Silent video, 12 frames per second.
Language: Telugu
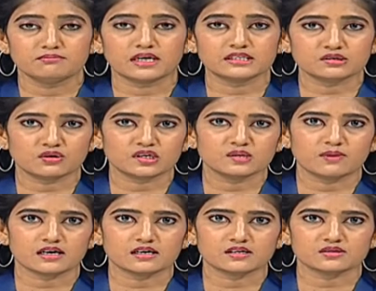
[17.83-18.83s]
మందు కొట్టి
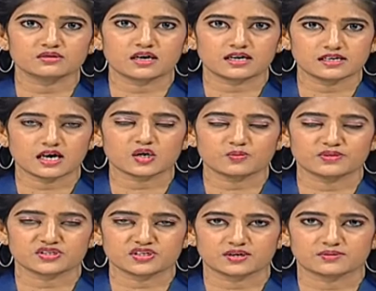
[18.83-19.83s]
మాట్లాడుతున్నారని
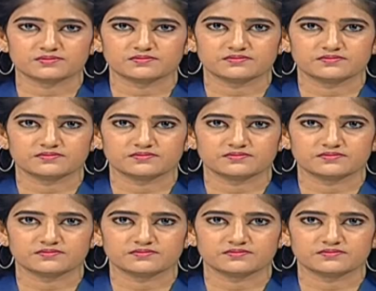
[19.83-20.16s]
ఆరోపించారు